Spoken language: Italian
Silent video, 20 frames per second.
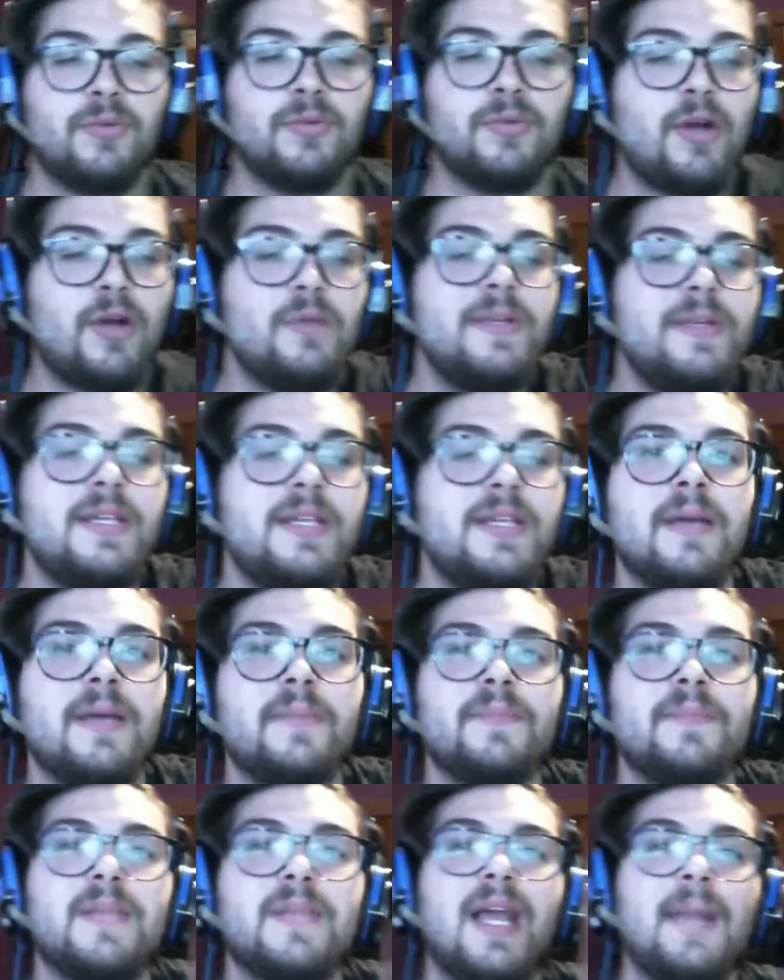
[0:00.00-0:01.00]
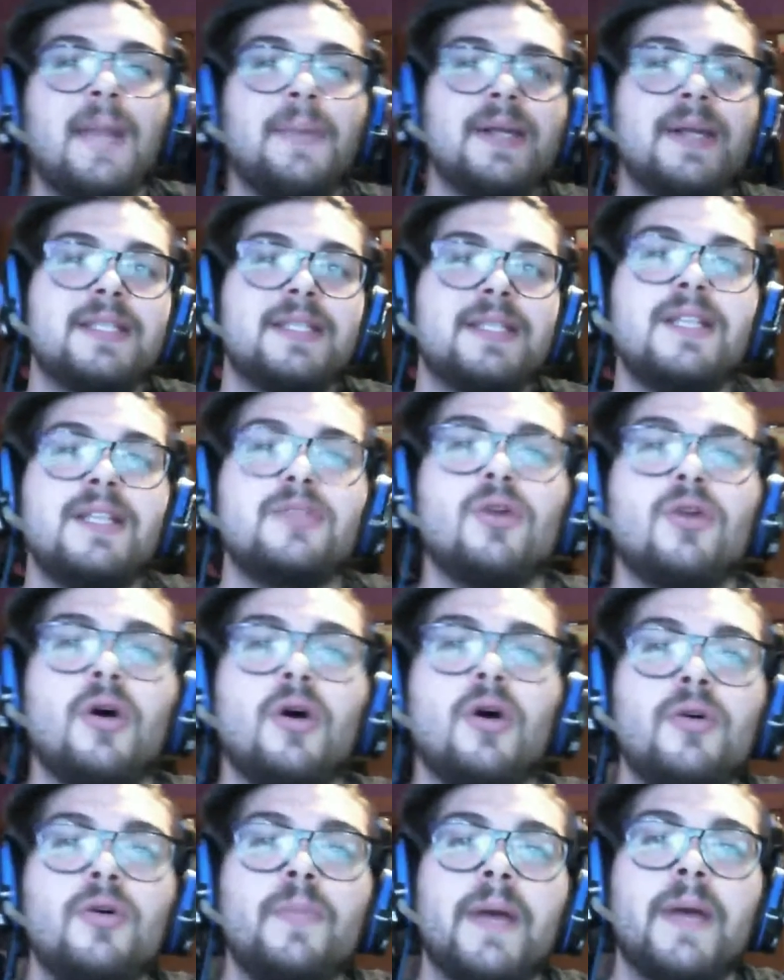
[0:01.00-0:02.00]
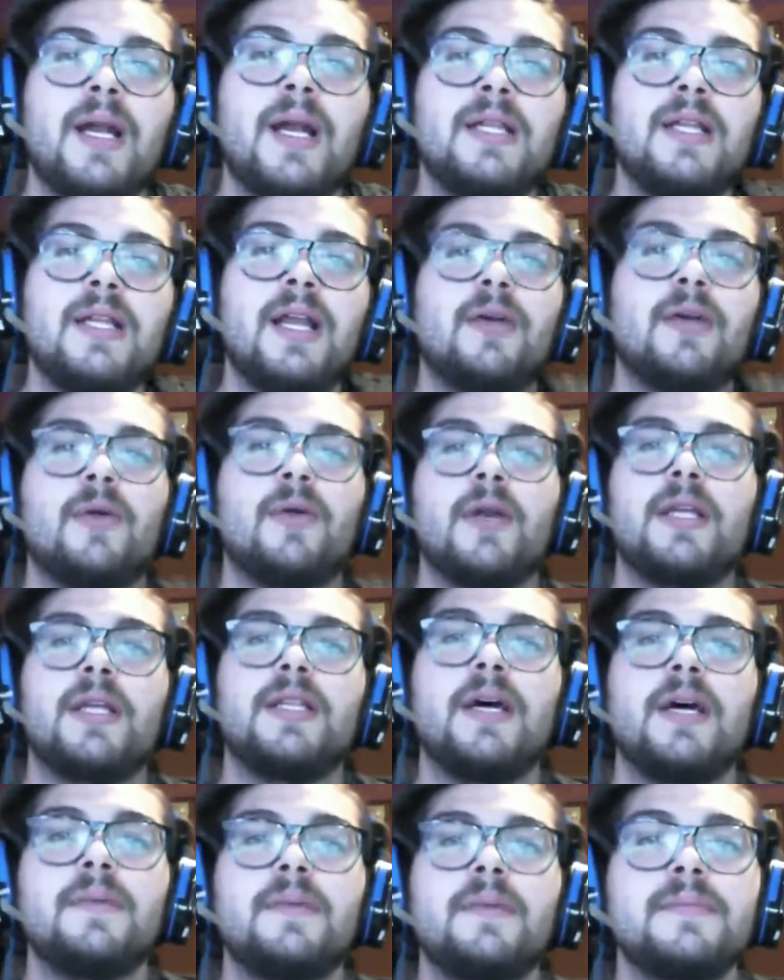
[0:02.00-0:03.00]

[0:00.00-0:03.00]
È come di che dalla parte del toro parla della corrida.